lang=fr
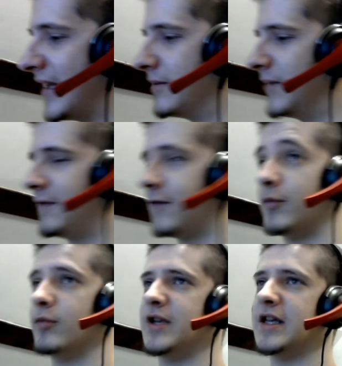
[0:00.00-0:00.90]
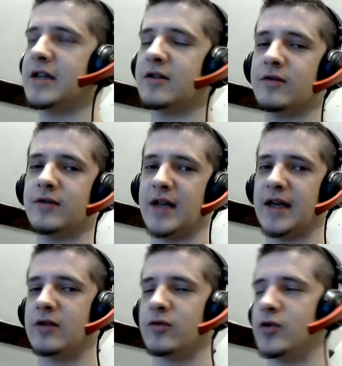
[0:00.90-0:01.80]
mais il ne faut pas oublier que
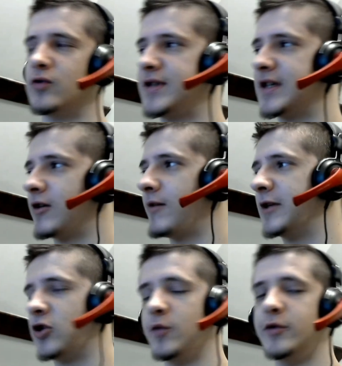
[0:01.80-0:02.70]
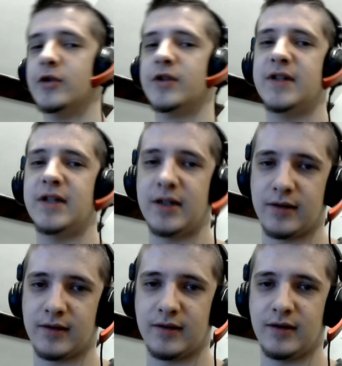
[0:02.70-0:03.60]
derrière l'Oculus, il y a quand même une communauté,
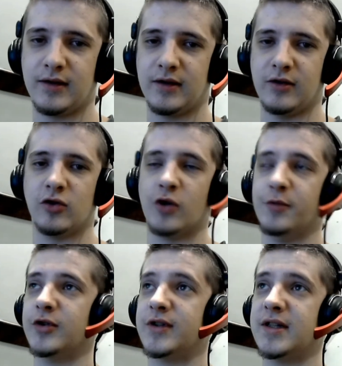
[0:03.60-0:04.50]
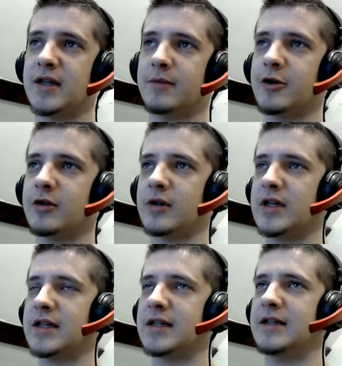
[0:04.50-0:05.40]
une communauté de gamers
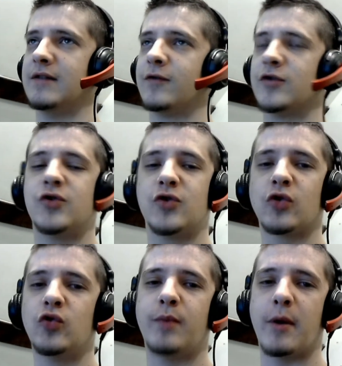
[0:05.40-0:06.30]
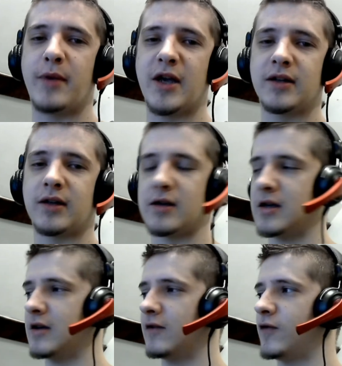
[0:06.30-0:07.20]
qu'il ne faut surtout pas perdre.
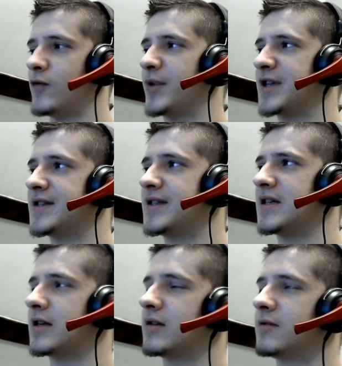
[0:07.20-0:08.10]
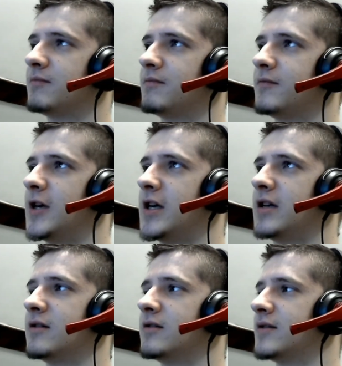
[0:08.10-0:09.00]
Il ne Faut pas se dire
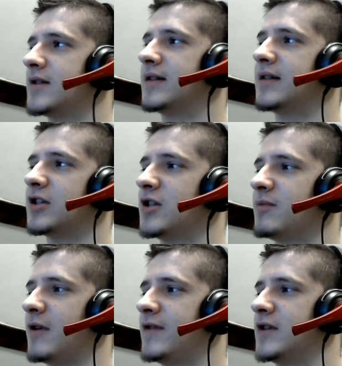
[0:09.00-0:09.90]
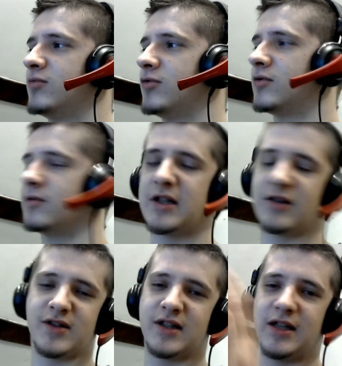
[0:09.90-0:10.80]
ouais, ça a été racheté par Facebook,
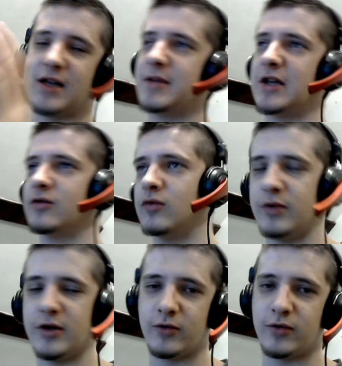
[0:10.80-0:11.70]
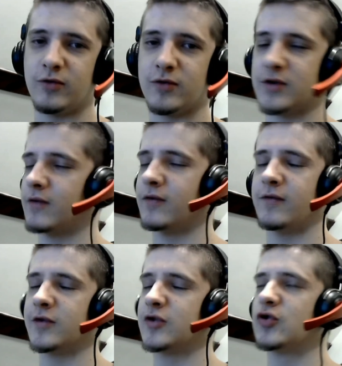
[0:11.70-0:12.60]
maintenant c'est de la merde, on oublie l'Oculus. Non,
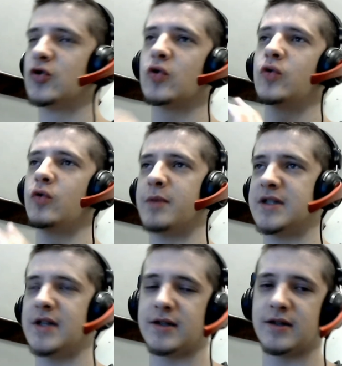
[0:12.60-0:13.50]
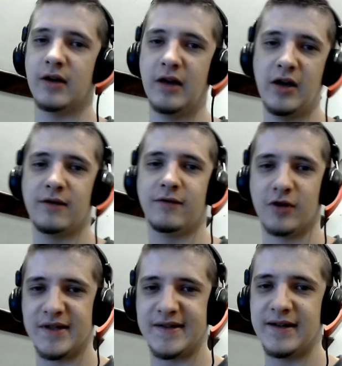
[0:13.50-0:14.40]
faut surtout pas se dire ça. Faut
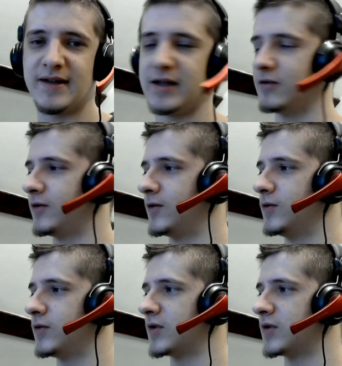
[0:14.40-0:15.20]
rester derrière l'Oculus.